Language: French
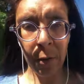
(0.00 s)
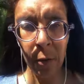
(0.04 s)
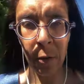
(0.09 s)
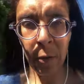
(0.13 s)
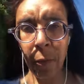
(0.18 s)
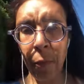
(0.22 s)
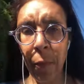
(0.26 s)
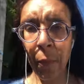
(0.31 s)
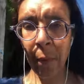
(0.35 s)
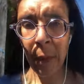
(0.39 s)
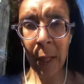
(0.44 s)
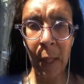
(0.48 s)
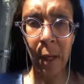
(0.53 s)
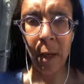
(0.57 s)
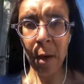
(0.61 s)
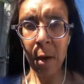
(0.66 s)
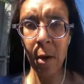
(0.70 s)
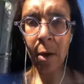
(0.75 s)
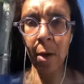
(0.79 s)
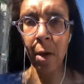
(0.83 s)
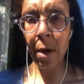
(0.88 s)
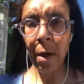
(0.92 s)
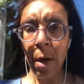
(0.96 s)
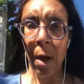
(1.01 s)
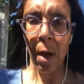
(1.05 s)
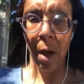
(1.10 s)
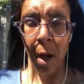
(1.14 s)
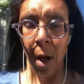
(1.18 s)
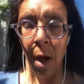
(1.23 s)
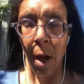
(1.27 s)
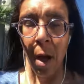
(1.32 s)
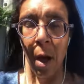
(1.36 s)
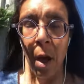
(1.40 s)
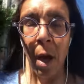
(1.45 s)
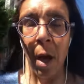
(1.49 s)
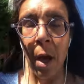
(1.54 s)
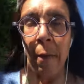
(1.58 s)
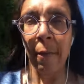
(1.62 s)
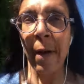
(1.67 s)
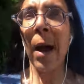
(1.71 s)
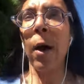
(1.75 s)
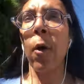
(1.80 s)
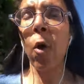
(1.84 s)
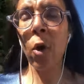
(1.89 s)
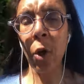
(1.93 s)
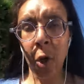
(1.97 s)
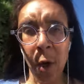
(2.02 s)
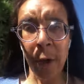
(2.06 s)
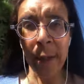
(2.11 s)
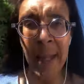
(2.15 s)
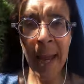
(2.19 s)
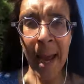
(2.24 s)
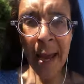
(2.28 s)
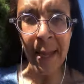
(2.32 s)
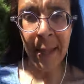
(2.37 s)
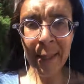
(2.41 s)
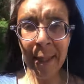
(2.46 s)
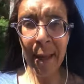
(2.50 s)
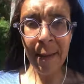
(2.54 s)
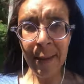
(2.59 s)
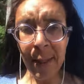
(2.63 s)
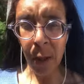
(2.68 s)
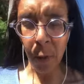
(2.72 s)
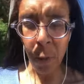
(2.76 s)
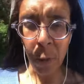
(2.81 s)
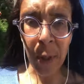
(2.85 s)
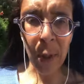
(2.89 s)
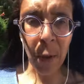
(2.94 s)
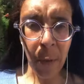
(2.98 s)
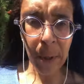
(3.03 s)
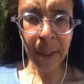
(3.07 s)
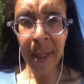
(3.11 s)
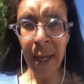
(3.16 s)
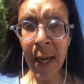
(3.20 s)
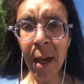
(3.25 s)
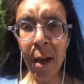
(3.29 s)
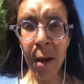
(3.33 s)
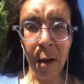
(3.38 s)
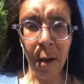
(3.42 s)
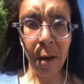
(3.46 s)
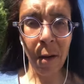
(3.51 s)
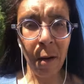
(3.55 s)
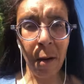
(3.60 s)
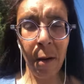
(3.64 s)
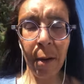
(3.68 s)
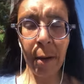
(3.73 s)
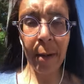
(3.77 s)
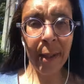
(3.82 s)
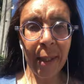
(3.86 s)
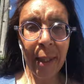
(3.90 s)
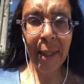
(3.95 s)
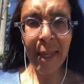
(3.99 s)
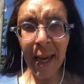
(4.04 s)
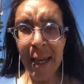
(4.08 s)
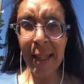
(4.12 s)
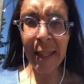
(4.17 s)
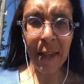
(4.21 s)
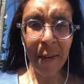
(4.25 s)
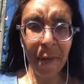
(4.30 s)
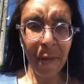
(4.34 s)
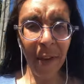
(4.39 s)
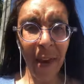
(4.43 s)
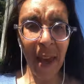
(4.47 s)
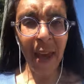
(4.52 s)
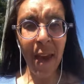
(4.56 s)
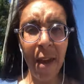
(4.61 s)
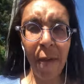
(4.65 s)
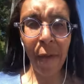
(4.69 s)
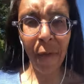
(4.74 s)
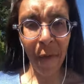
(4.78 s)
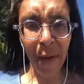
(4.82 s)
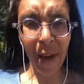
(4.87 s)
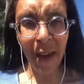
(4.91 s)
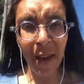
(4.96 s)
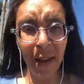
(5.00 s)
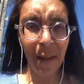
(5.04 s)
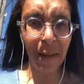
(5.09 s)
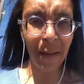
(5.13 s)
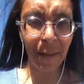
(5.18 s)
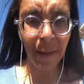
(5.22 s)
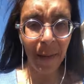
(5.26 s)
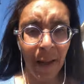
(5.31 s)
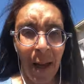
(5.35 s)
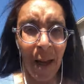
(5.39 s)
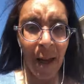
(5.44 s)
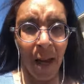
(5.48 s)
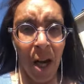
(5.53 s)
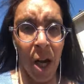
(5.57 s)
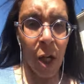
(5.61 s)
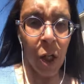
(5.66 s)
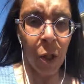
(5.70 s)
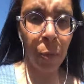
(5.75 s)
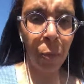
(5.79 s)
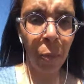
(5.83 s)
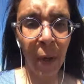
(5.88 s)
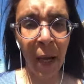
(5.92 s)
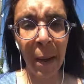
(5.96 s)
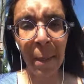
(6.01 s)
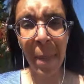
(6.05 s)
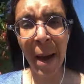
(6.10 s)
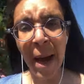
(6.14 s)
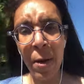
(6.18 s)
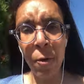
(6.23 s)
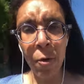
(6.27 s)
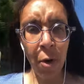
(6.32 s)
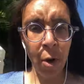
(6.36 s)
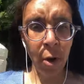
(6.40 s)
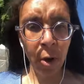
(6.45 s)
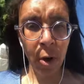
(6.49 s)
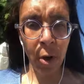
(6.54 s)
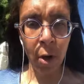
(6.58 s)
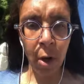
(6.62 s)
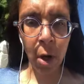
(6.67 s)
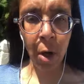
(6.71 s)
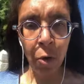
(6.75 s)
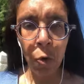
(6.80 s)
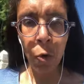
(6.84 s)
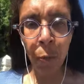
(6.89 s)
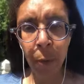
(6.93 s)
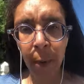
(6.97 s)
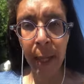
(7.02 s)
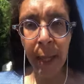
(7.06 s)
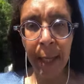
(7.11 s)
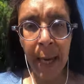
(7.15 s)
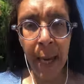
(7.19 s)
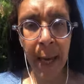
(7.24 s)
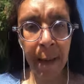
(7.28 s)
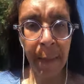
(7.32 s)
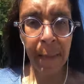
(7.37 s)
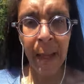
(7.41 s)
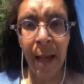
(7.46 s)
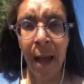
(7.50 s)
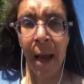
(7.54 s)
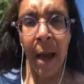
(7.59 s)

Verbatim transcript: tu fais enfin, reconnaître, ça veut dire oui, ok, ce qui a été fait est fait. Je ne pourrais pas l'oublier.